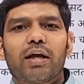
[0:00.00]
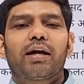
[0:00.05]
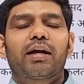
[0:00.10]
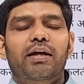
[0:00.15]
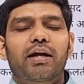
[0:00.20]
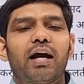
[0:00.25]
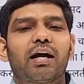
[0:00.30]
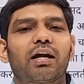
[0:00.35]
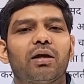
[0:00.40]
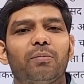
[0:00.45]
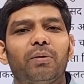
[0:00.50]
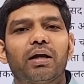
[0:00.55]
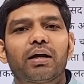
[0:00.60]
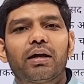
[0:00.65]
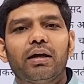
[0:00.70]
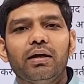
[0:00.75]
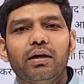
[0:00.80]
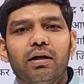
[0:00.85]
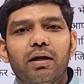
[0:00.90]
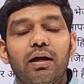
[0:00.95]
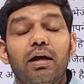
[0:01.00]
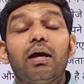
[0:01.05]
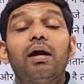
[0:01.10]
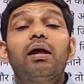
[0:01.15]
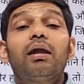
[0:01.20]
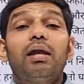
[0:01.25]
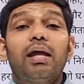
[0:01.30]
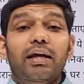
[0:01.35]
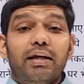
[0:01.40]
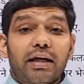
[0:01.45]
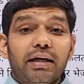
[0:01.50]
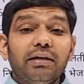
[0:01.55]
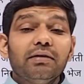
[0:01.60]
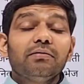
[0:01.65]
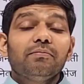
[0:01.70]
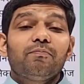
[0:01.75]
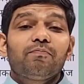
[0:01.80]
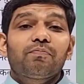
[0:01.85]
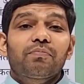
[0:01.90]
लेकर के आगे बढ़ गए लेकिन